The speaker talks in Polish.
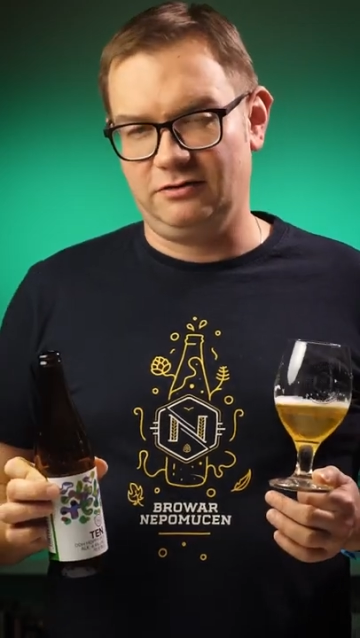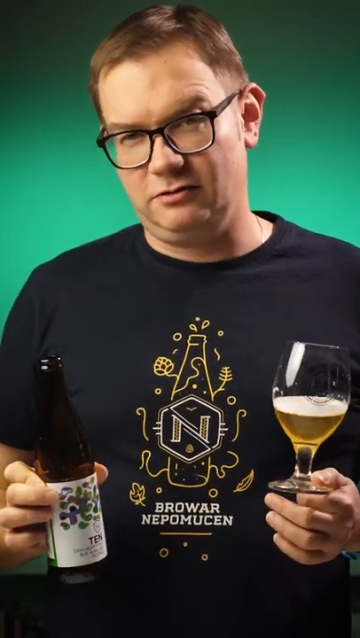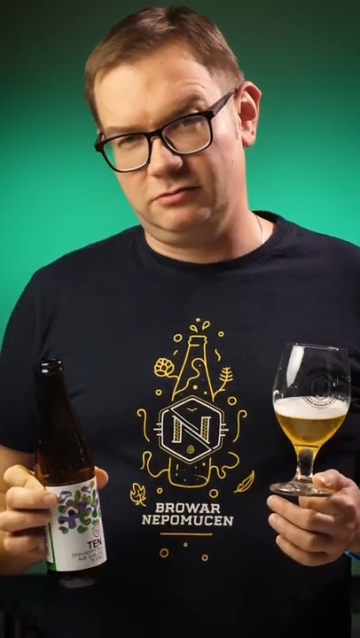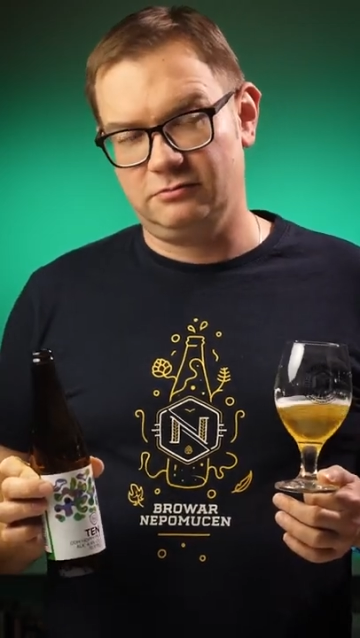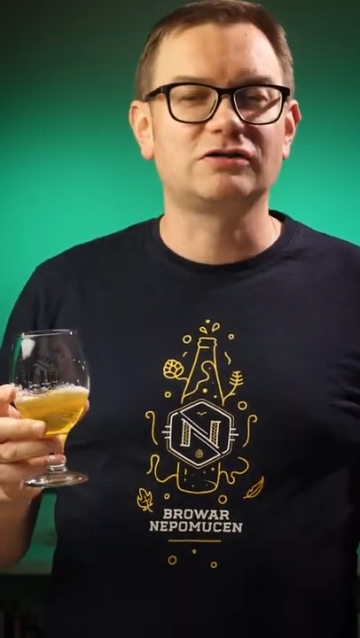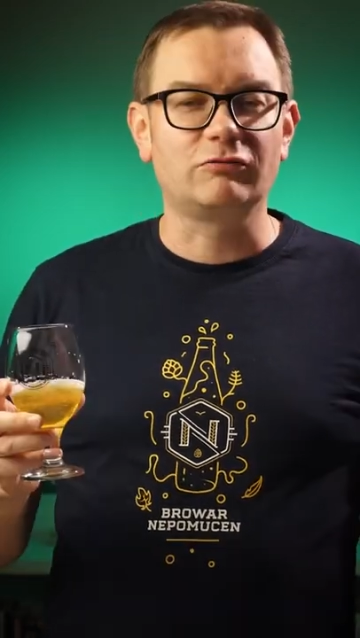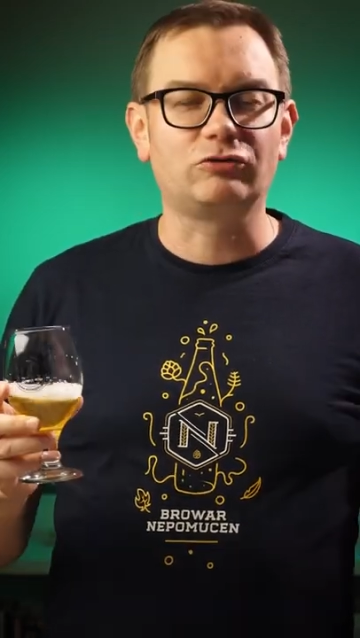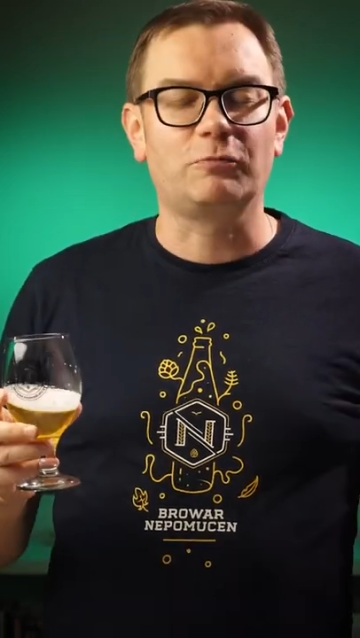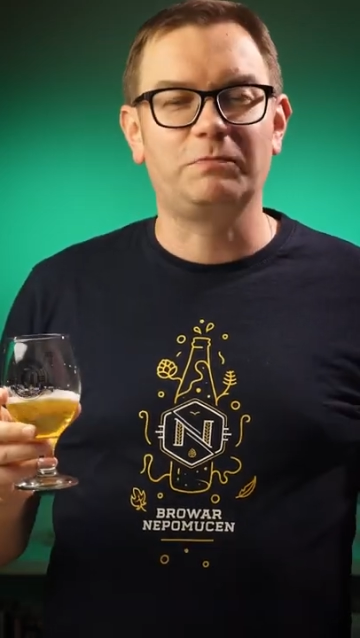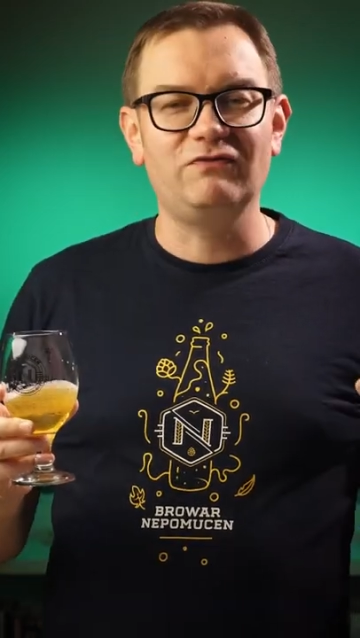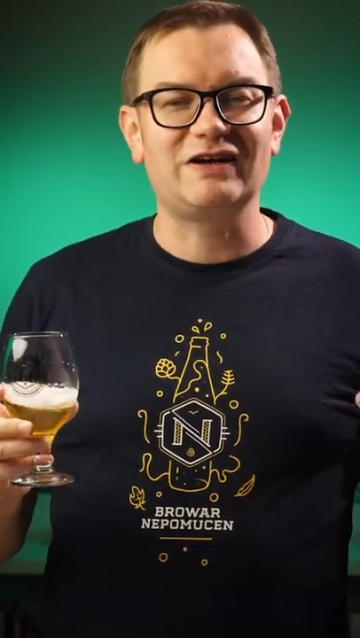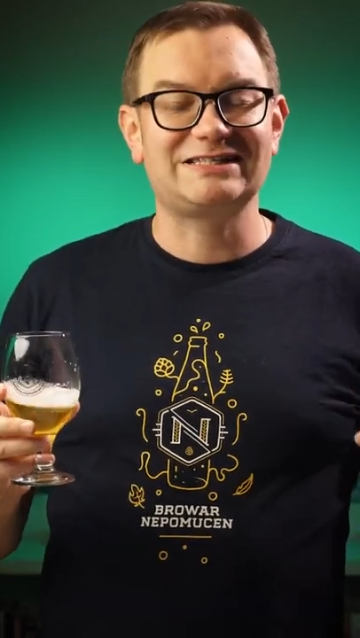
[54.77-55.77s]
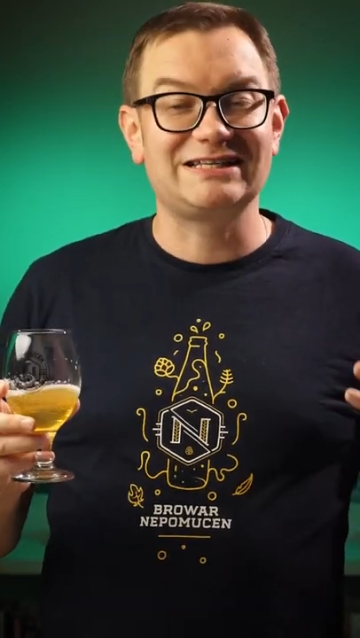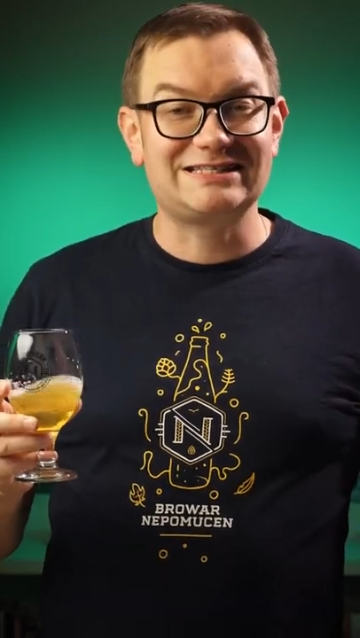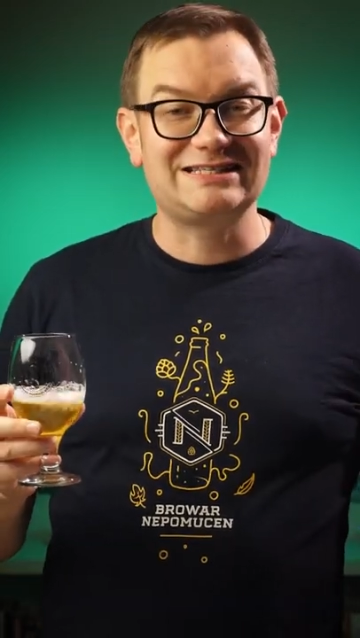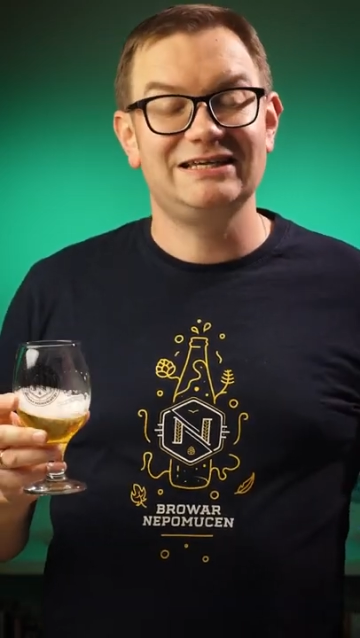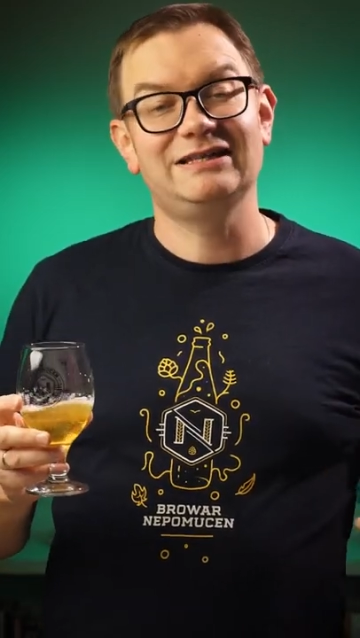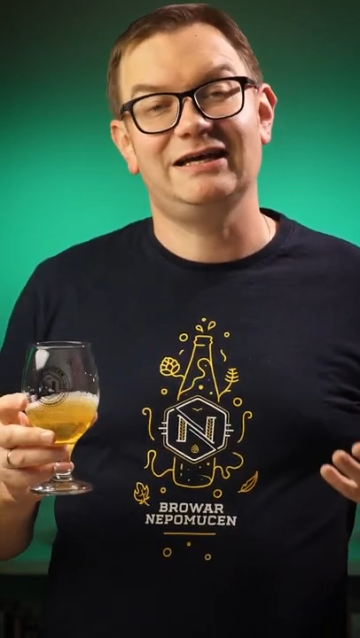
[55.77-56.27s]
No, są to piwa
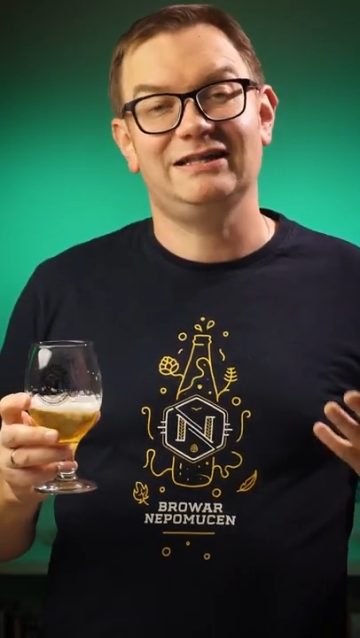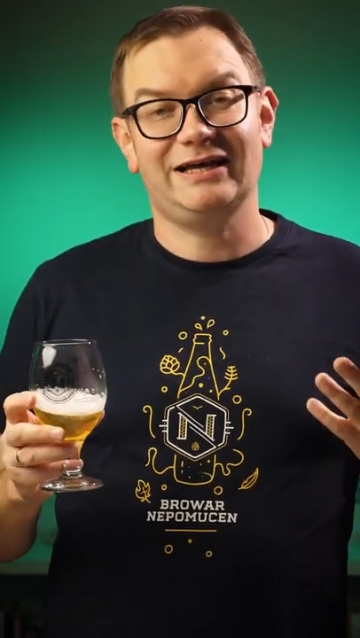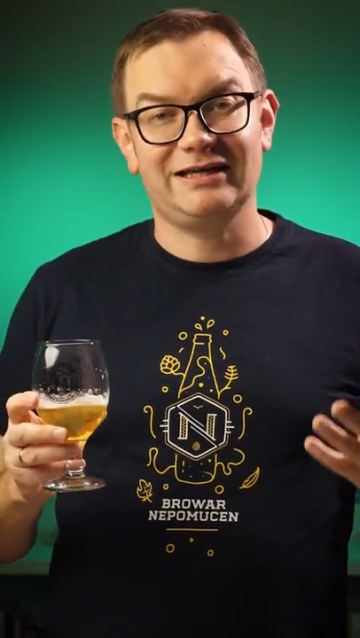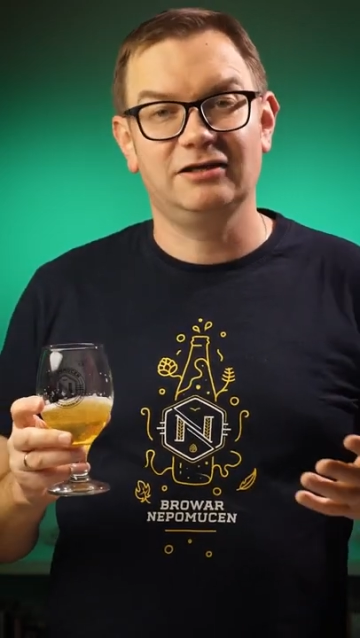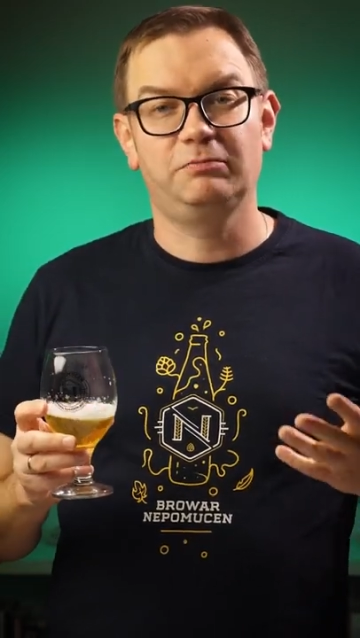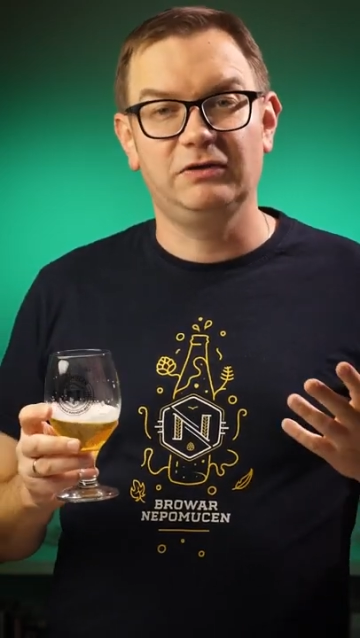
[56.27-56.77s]
sesyjne i takich